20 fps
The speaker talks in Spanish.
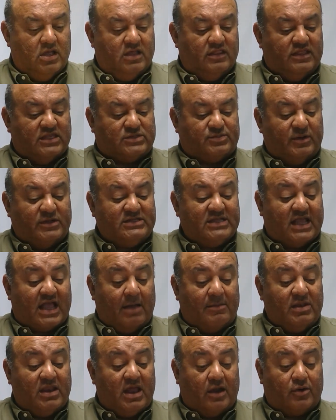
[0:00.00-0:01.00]
Después de
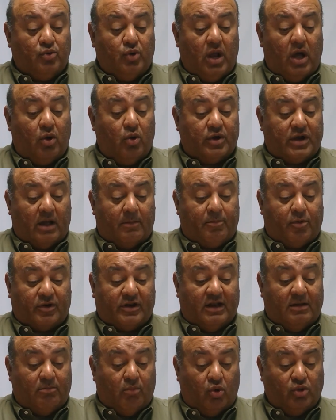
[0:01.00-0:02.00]
caminar una hora
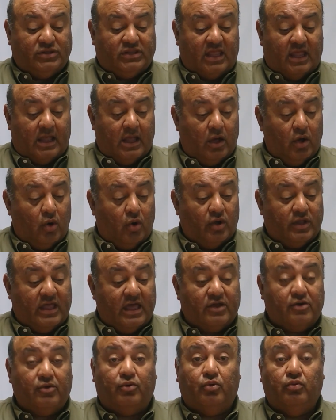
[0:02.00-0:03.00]
por el monte,
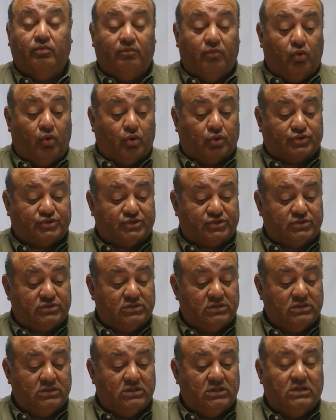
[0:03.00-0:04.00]
oyeron un voz.
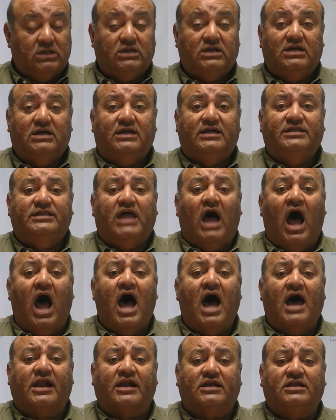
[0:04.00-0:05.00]

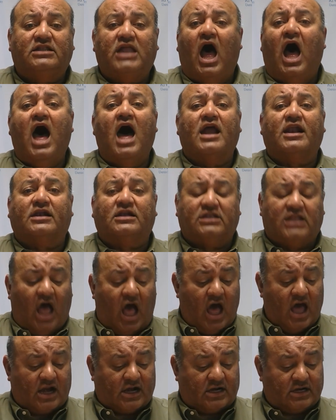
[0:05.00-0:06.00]
Dar, dar,
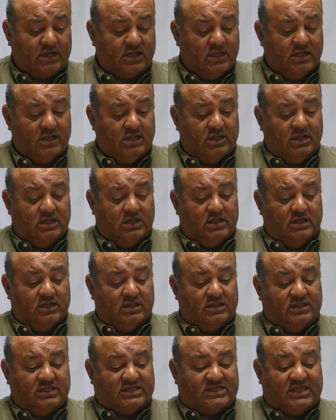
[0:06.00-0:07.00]
dar,
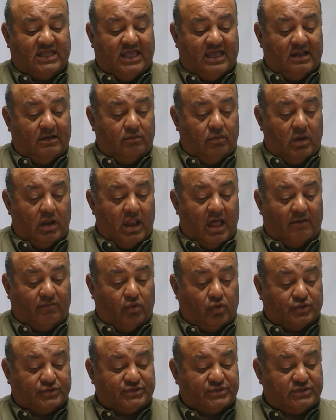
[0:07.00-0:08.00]
decía la
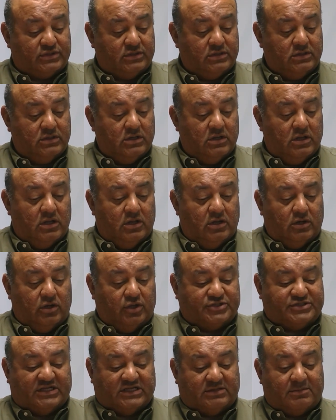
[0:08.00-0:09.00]
voz.
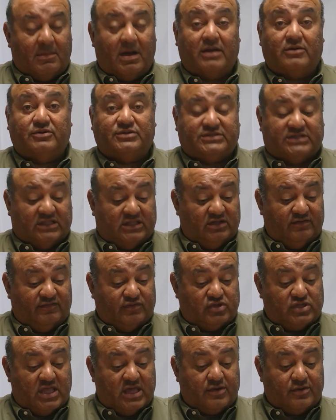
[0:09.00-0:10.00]
Los hermanos se
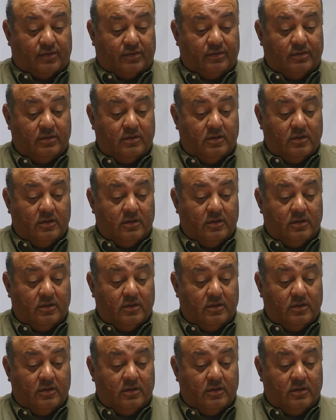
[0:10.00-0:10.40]
divirtieron.